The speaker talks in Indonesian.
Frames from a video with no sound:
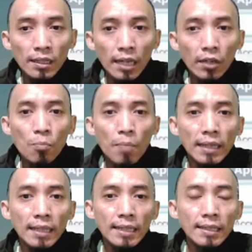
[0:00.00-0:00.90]
cari
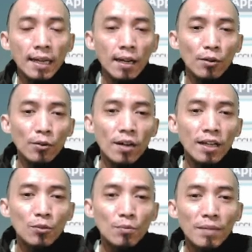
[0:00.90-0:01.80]
opart aja. Kalau gue
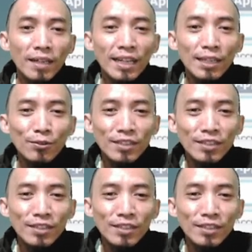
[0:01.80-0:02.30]
kan cuma pakai hidung